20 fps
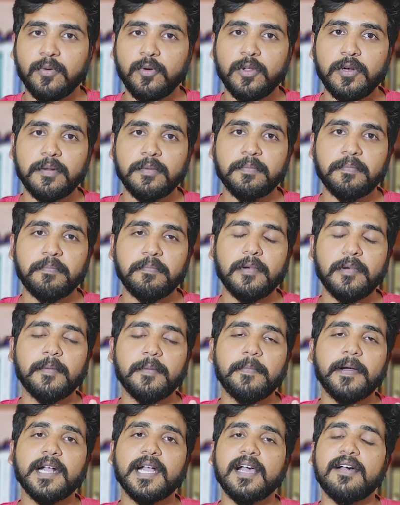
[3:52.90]
ஒரு
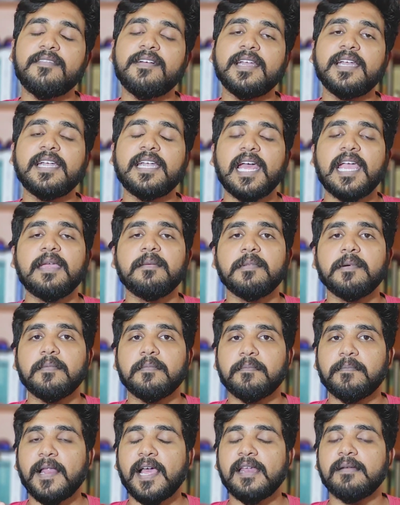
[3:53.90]
பக்காவான டைமை
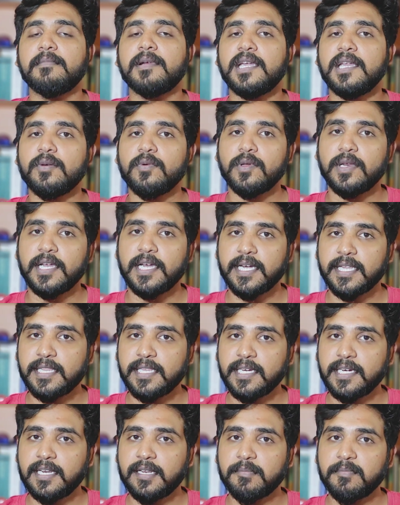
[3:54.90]
பிளான் பண்ணி ஒரு
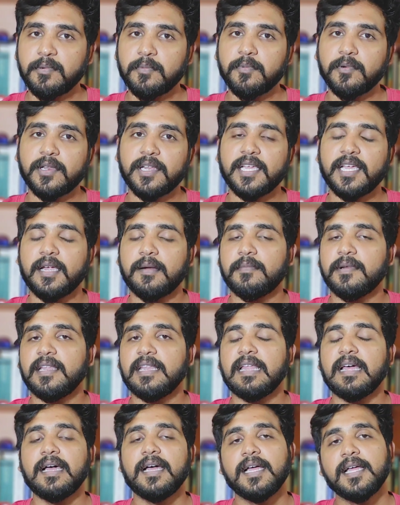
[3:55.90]
இடத்துக்கு ட்ரிப்பு போகிறீங்க
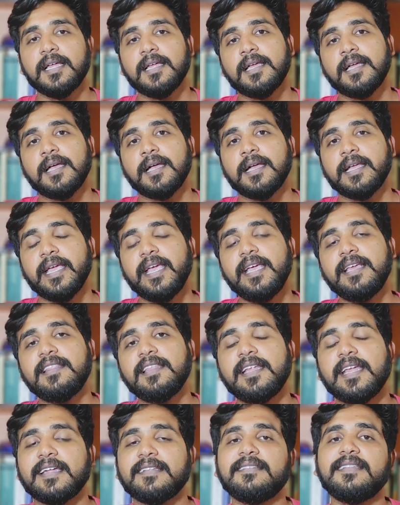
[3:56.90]
அப்படின்னா
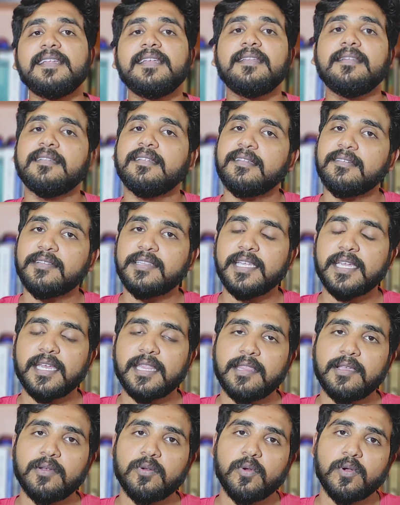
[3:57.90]
எய்தர் எஸ்சிடிசி e வந்து
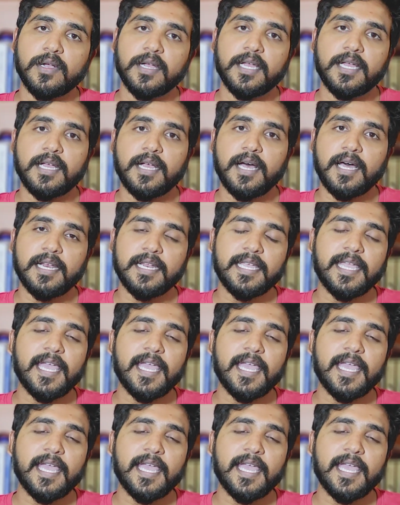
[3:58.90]
எடுத்துக்கோங்க ஆர்